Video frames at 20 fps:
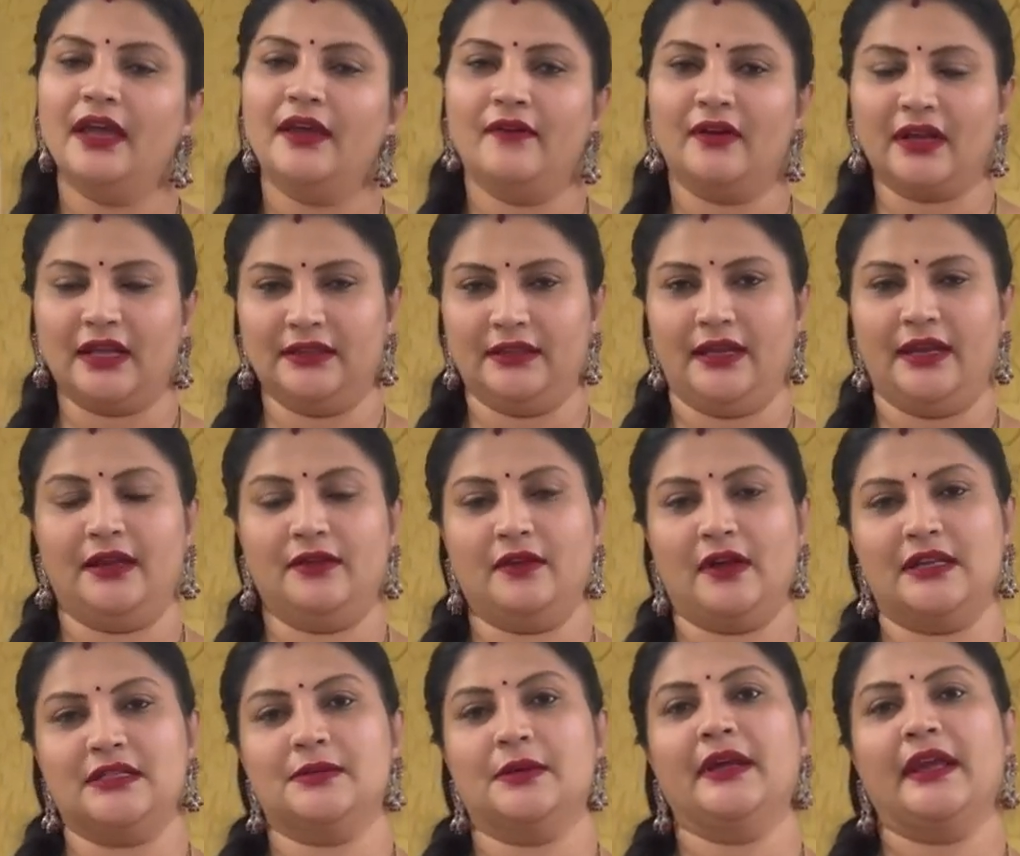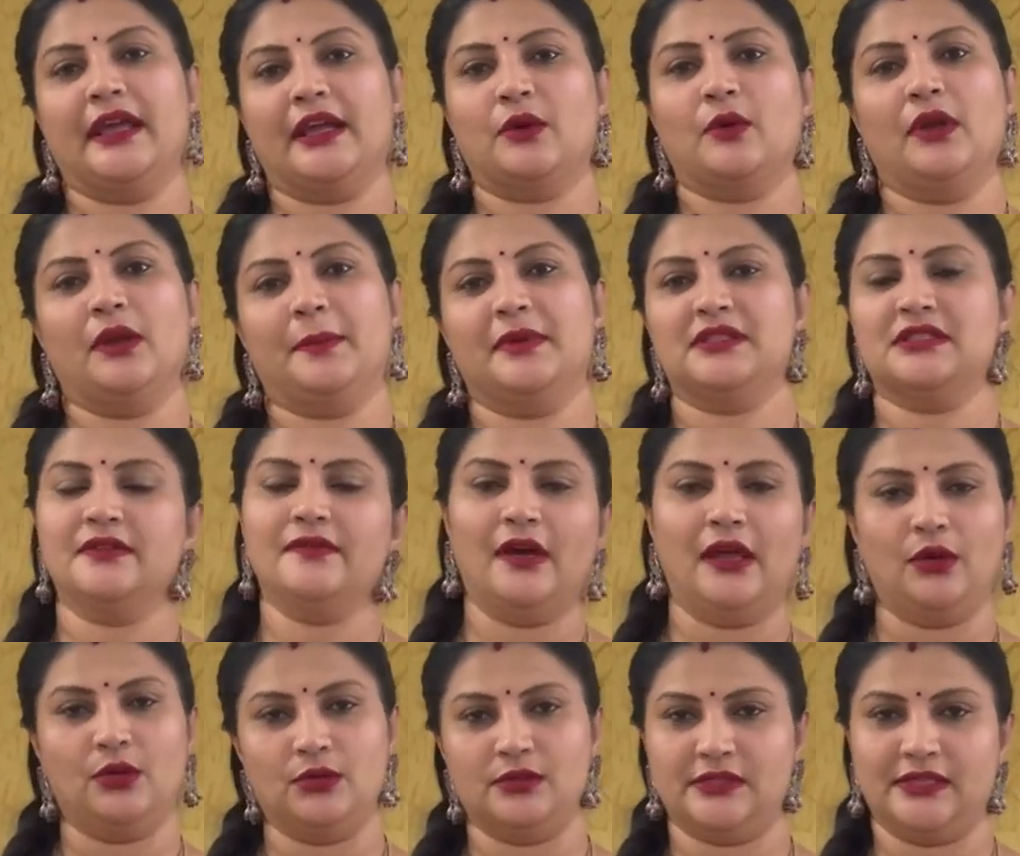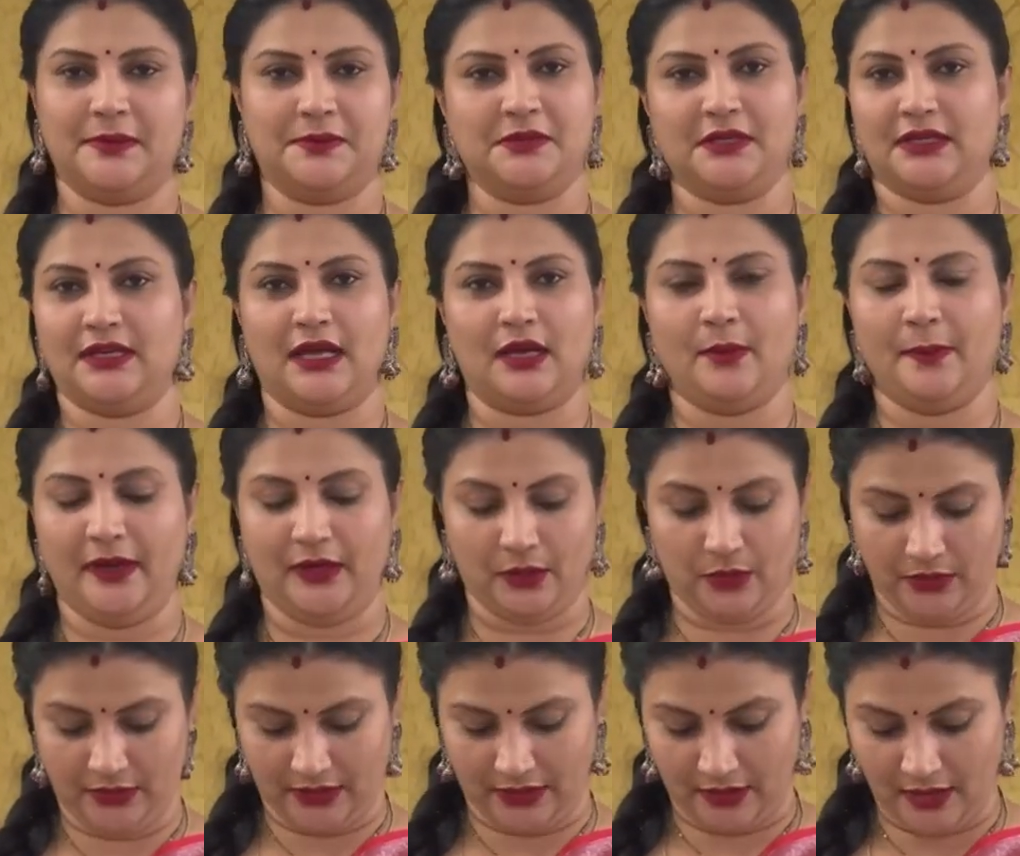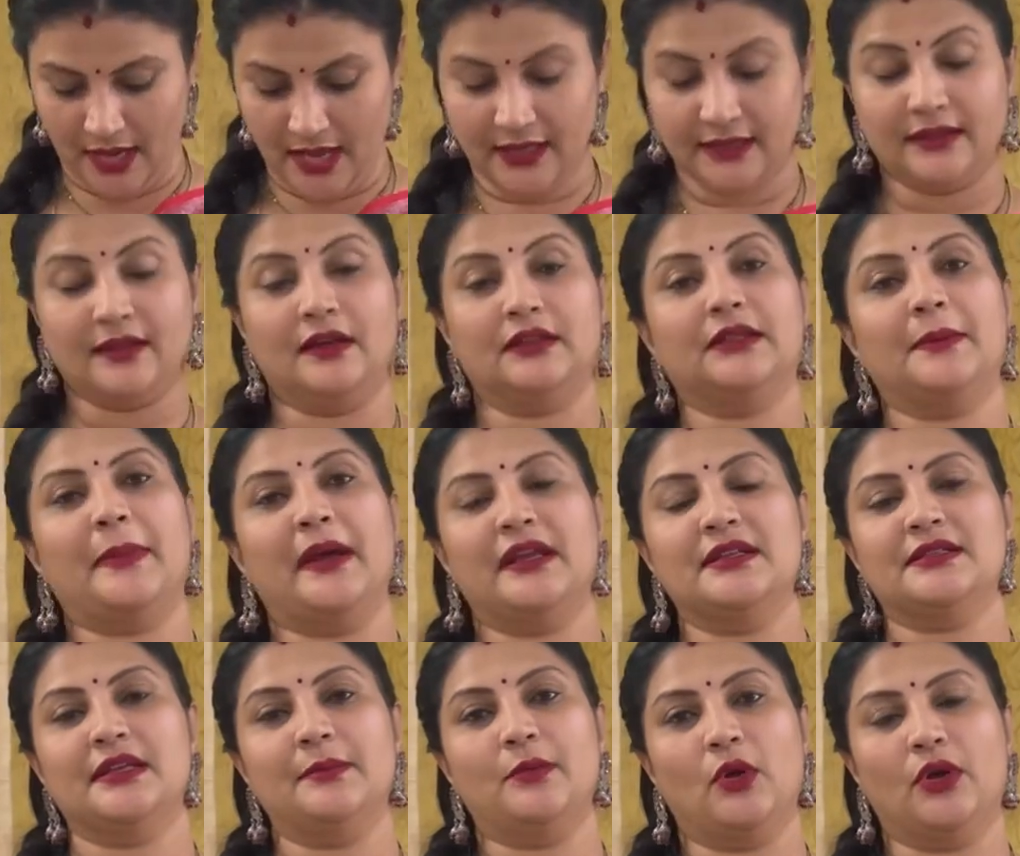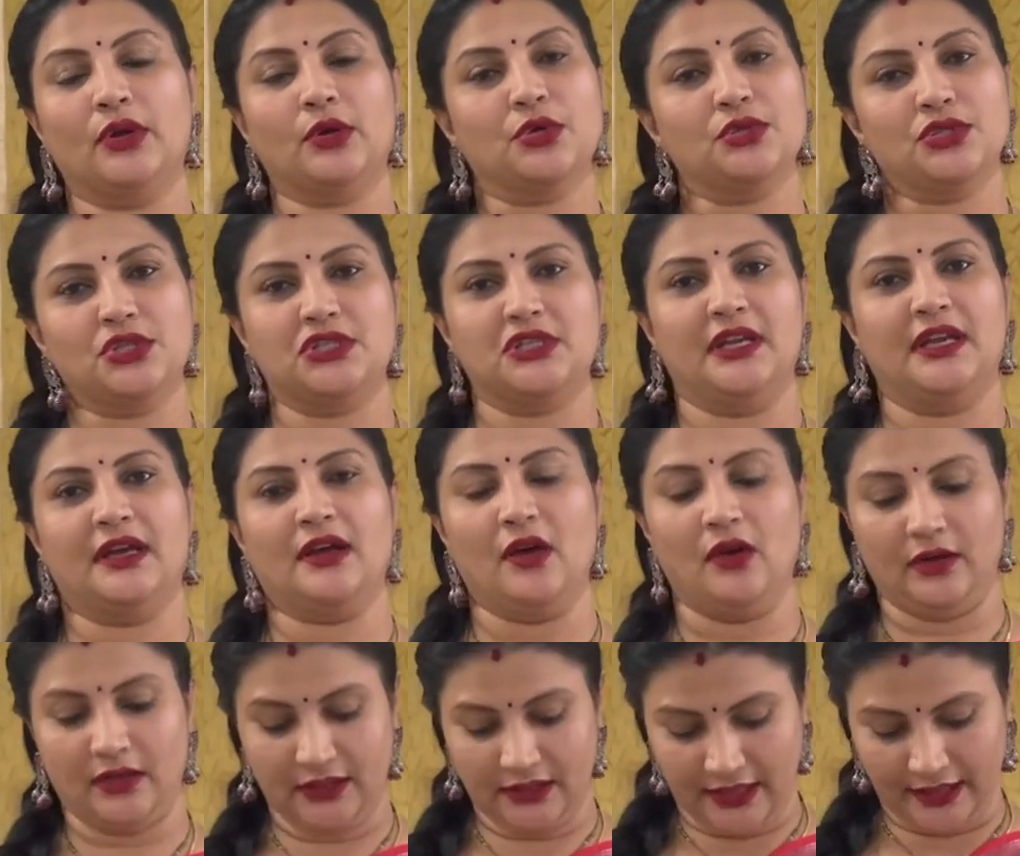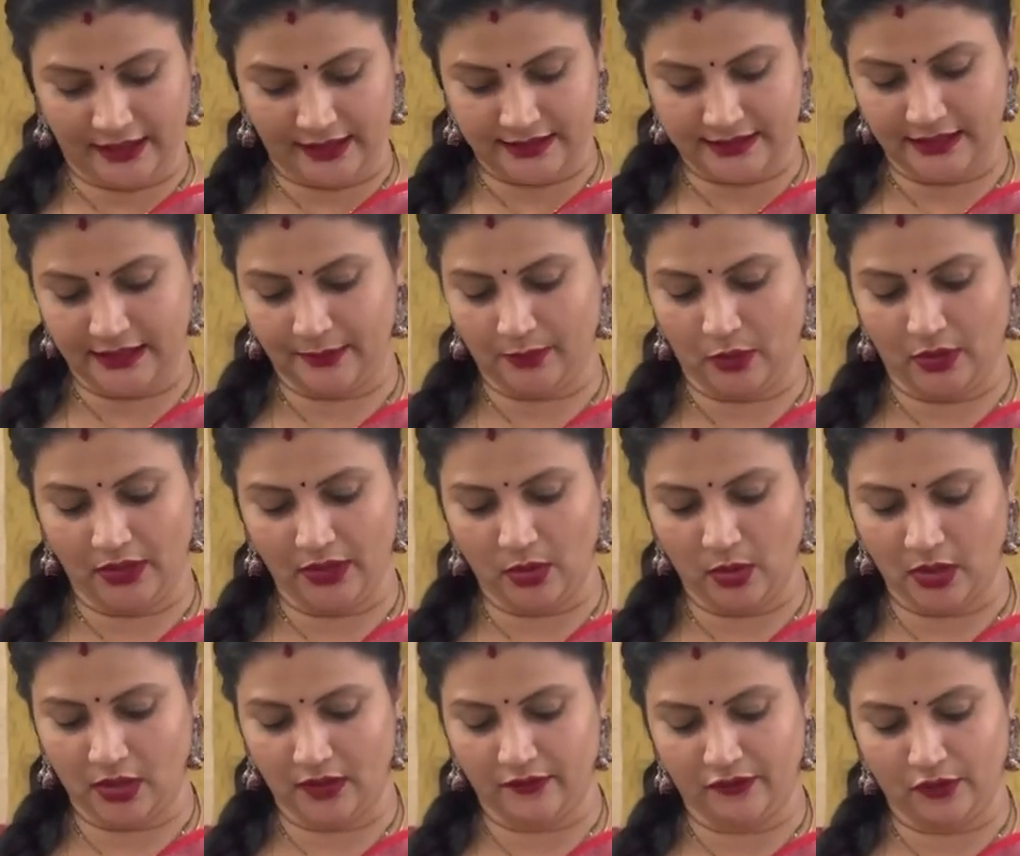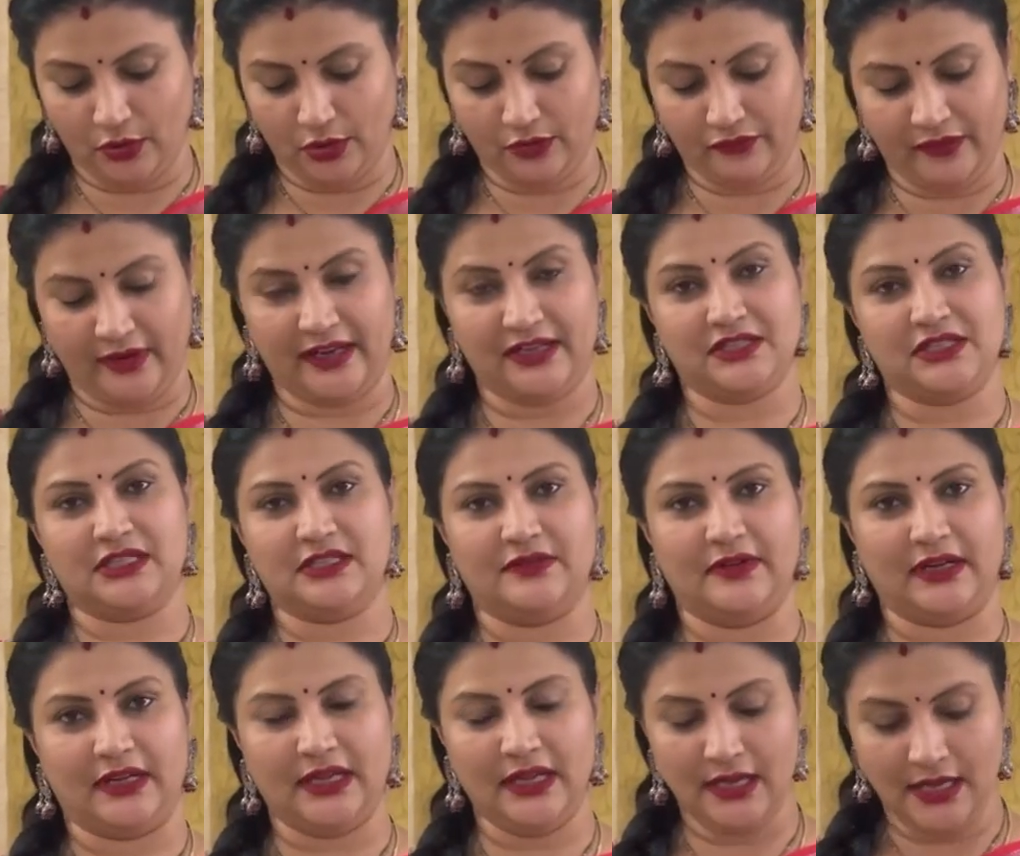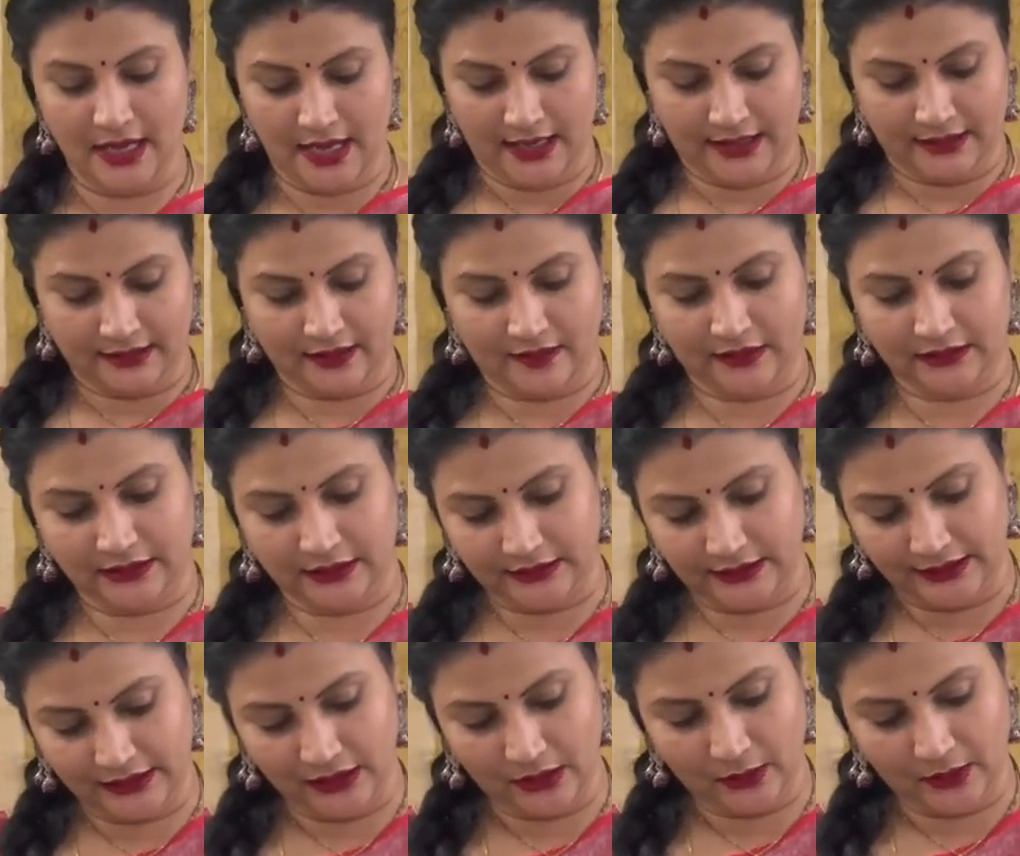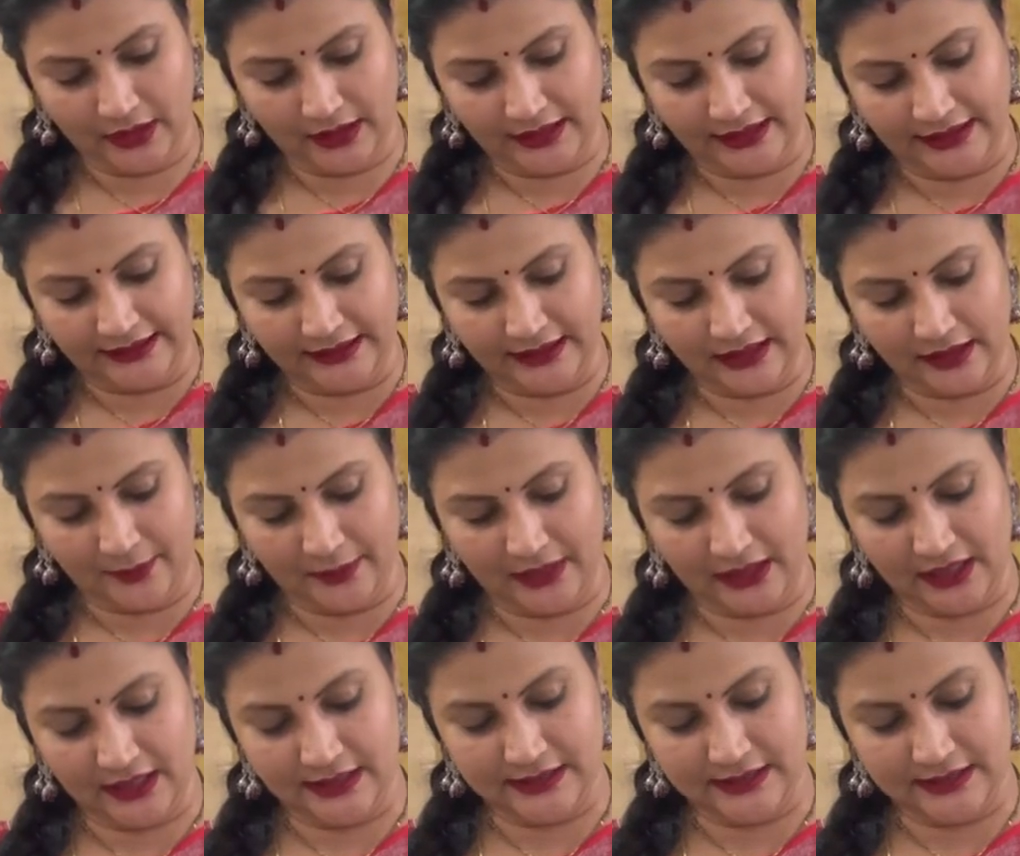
ఎవరికైతే ట్రాన్స్పరెంట్ ఎక్కువ అనిపిస్తే వాళ్ళు స్టెప్స్ ఇట్లాగా పెట్టుకుంటారు తర్వాత పైన సైడ్ బార్డర్ కొంచెం చిన్నగా ఉంటుంది అండ్ ఇటు సైడ్ బార్డర్ ఒక ఫోర్ టు ఫైవ్ ఇంచెస్ వరకు తర్వాత దీంట్లో కూడా డీటెయిల్గా మనకి